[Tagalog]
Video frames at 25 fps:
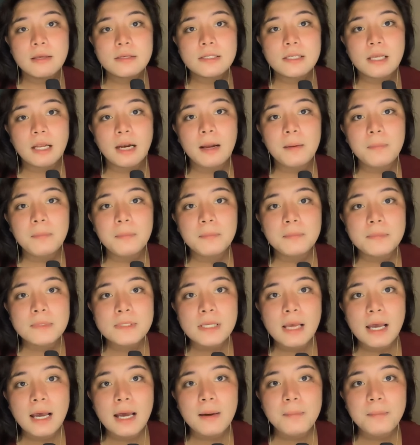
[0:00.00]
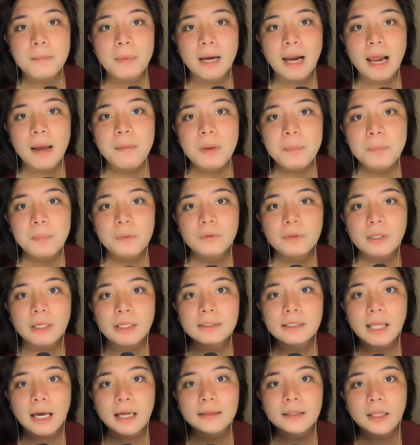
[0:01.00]
Sa, sa marami pong
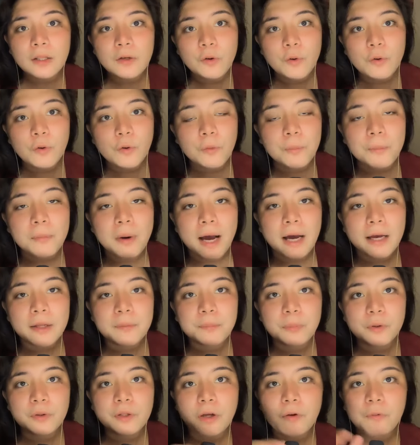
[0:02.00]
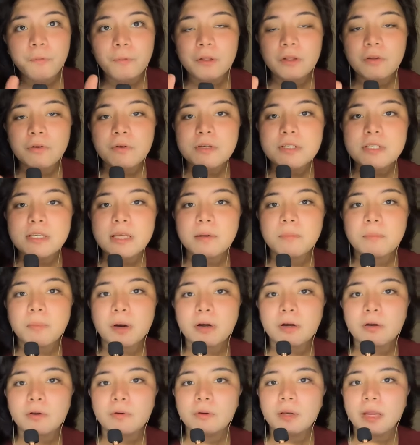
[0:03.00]
nagtatanong kung bakit po nag-withdraw si
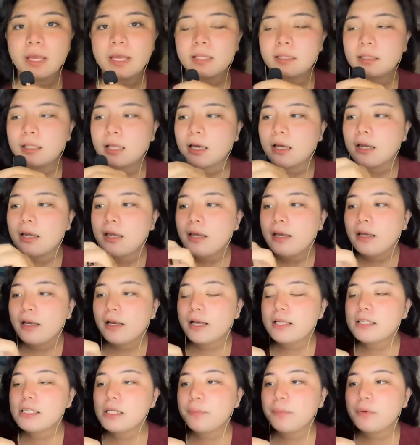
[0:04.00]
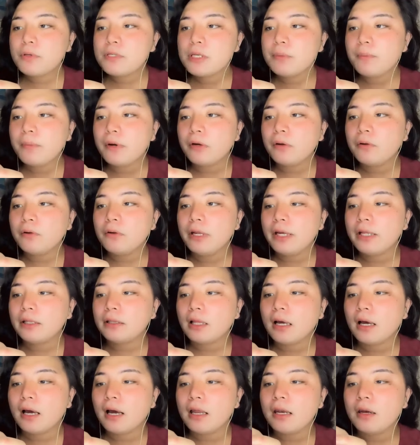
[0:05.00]
Marcoleta. Kasi po si
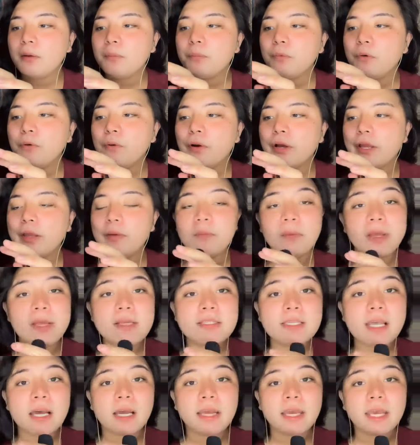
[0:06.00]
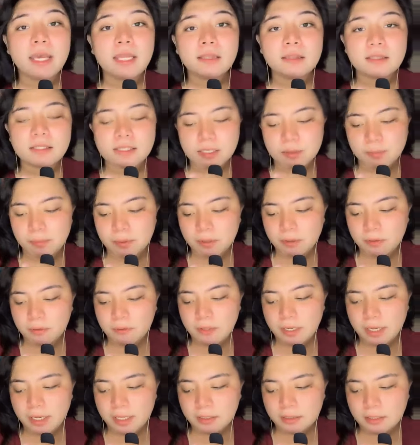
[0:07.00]
Marcoleta, alam ko ay may sakit si
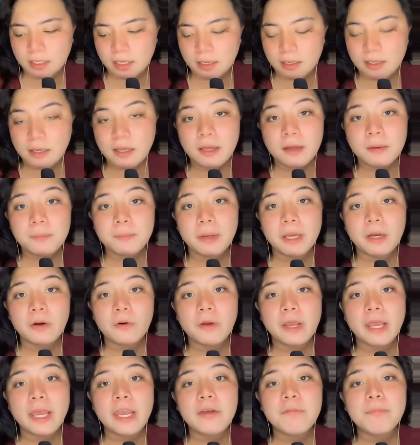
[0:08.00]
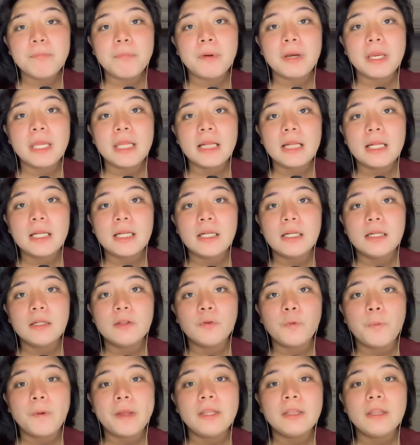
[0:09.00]
Marcoleta. Pero April
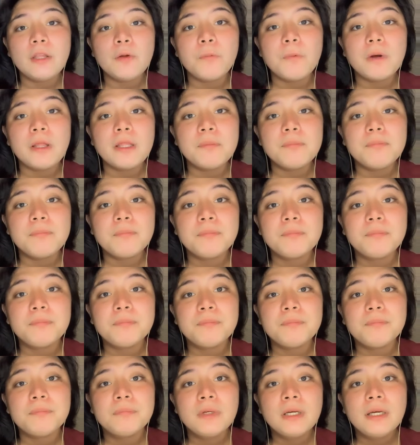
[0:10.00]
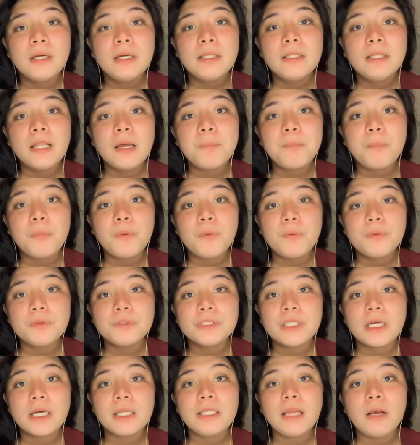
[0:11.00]
21 na po
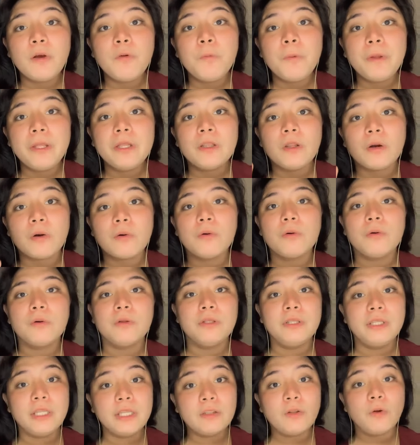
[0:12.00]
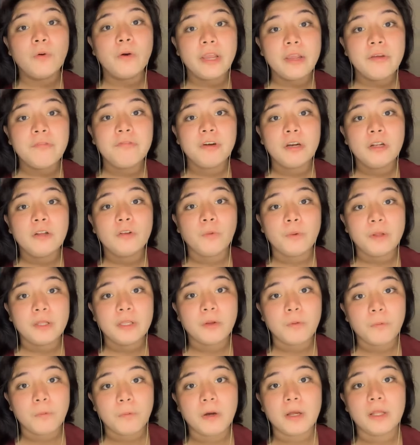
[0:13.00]
siya nag-withdraw nitong April
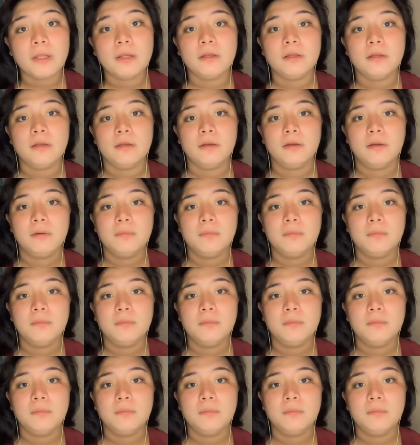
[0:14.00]
21.